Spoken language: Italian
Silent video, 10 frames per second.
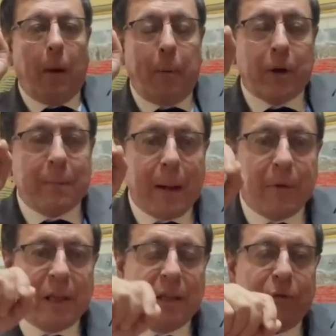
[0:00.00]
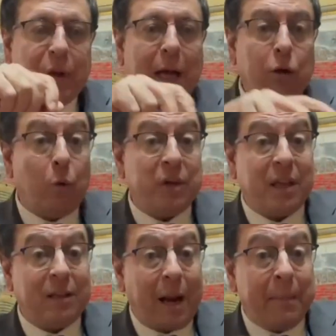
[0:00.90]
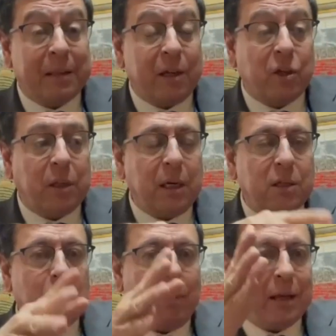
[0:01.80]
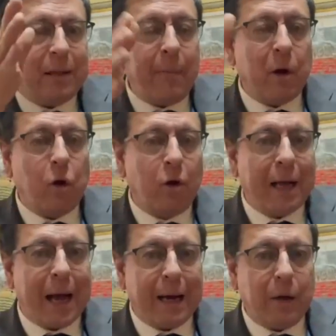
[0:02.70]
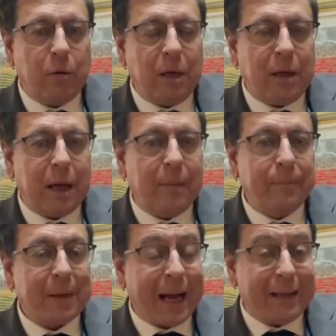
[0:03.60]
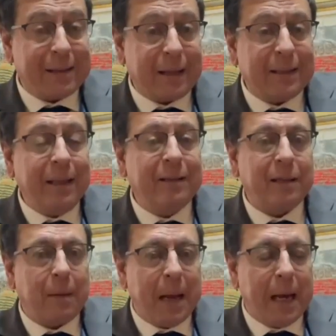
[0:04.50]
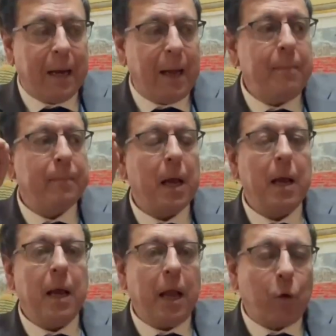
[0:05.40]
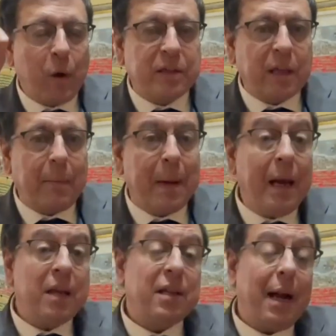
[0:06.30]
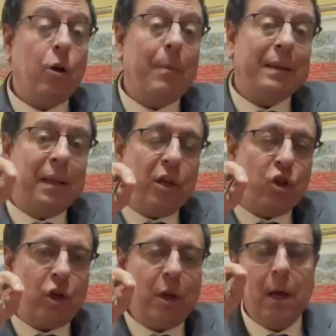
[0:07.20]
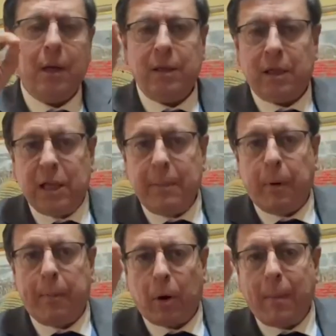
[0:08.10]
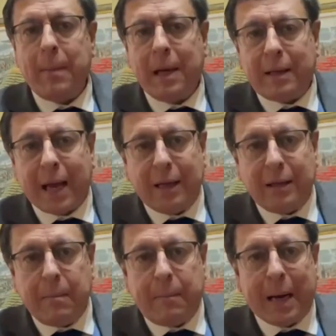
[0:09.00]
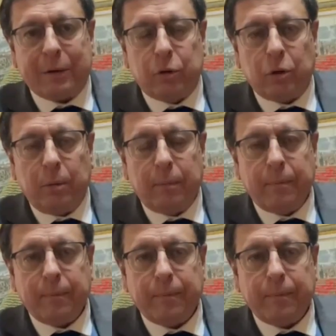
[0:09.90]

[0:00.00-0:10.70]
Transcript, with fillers: Dopo che abbiamo identificato queste tre matrici di rischio, li andremo a collocare in, in altrettante tabelle e queste tabelle saranno matrici di tipo probabilità ed impatto.